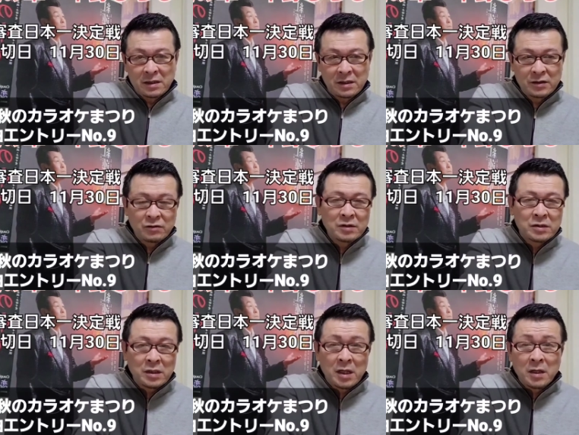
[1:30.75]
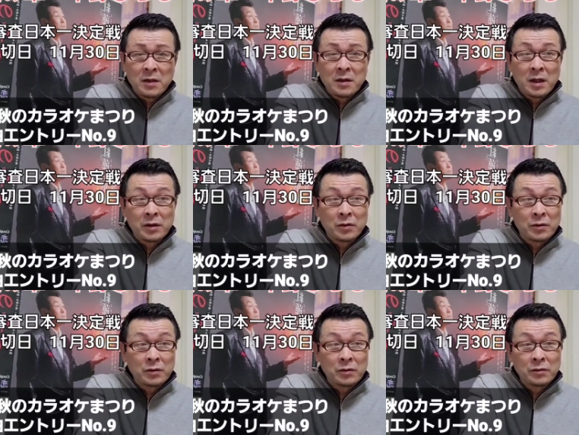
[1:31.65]
えー、今日はですね、あ
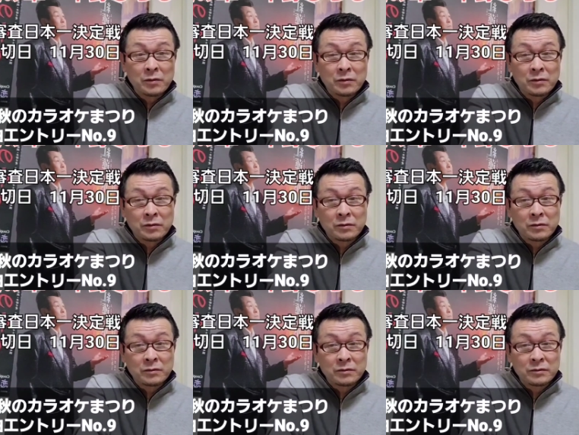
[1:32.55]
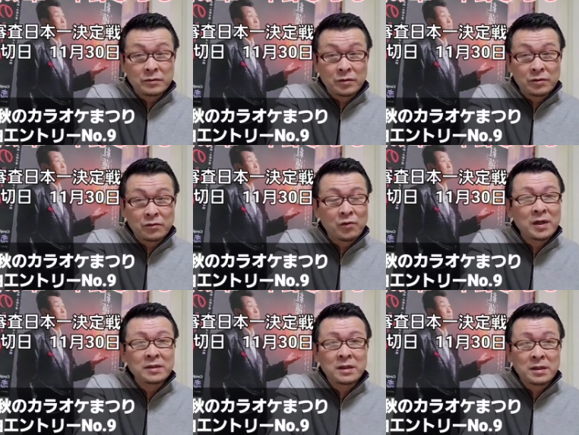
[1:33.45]
のー、ちょっと
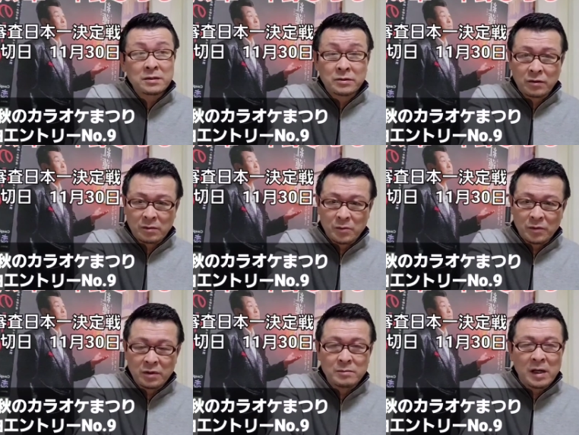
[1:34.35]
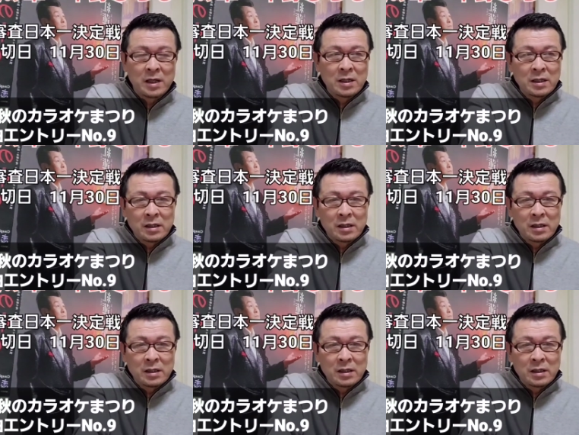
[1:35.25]
ご案内なんですけども、今、